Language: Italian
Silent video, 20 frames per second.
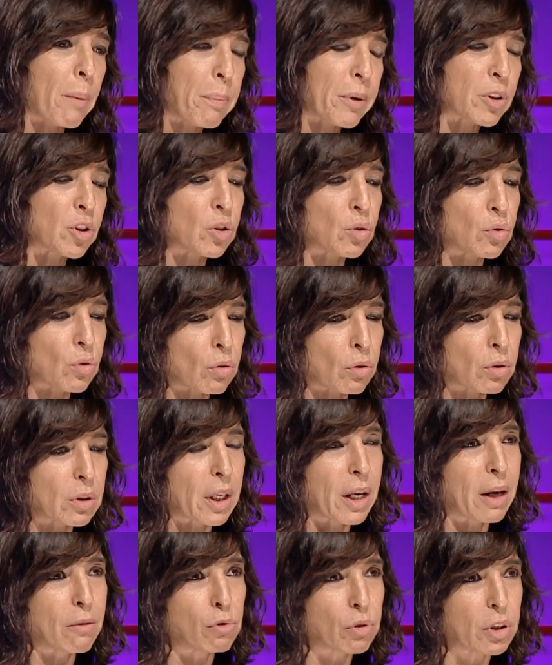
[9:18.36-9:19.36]
là poi ci sono
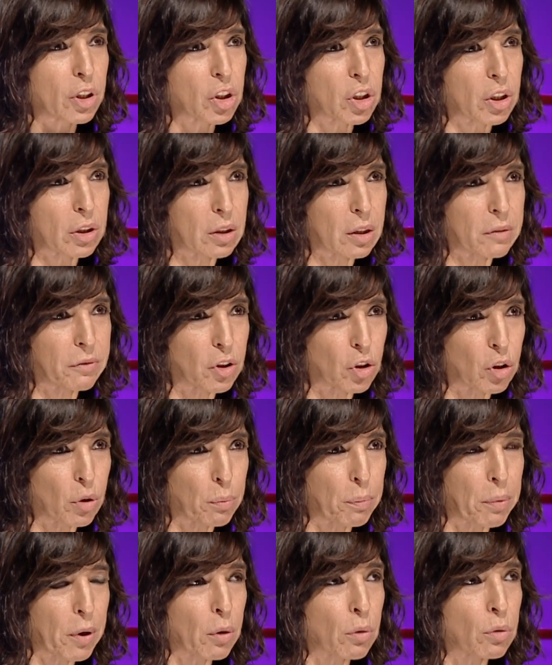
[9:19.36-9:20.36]
dei lavori lavori scientifici
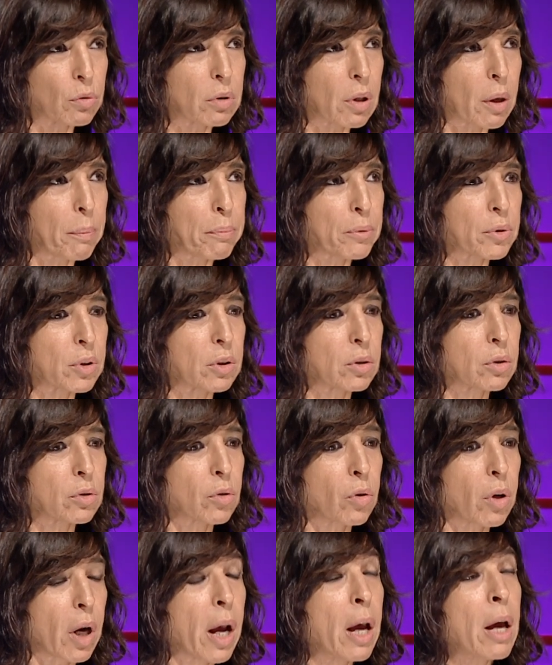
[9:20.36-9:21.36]
un po' in
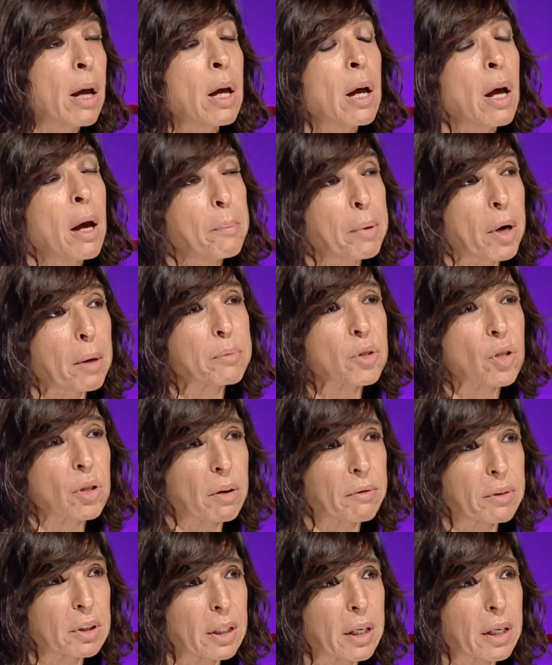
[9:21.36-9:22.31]
contrapposizione, però bisogna